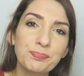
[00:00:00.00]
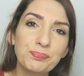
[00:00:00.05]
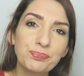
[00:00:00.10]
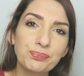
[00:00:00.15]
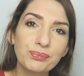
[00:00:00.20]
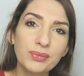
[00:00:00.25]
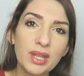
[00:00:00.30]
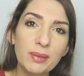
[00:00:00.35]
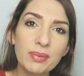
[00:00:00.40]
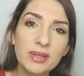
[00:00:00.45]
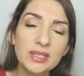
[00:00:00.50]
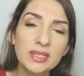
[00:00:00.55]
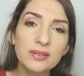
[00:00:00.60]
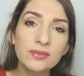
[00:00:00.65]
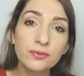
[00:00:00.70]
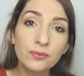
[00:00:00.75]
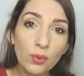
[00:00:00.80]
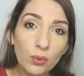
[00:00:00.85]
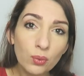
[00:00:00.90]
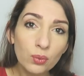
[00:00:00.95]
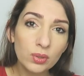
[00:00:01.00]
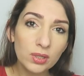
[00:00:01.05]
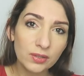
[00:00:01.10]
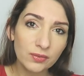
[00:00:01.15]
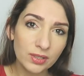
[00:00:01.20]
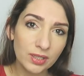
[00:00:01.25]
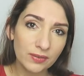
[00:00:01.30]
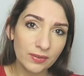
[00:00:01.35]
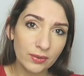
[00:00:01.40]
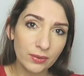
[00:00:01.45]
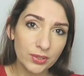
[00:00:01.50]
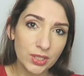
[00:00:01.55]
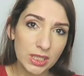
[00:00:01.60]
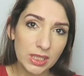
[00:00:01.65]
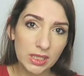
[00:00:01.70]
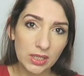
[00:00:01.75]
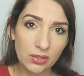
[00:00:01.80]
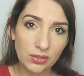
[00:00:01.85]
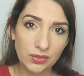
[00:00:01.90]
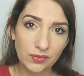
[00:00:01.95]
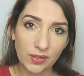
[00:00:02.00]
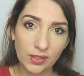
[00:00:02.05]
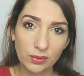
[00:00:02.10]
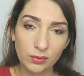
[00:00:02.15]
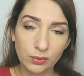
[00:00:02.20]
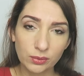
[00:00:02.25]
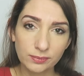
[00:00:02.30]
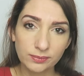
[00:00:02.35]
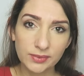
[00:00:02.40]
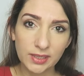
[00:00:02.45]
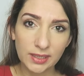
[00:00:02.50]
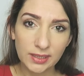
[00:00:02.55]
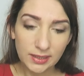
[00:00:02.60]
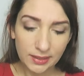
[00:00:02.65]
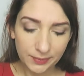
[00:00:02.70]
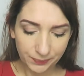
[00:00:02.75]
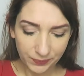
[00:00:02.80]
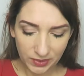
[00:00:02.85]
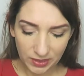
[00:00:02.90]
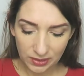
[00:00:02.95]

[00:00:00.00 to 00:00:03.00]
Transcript: mm, nie będzie w ogóle wydawało żadnego dźwięku, tak?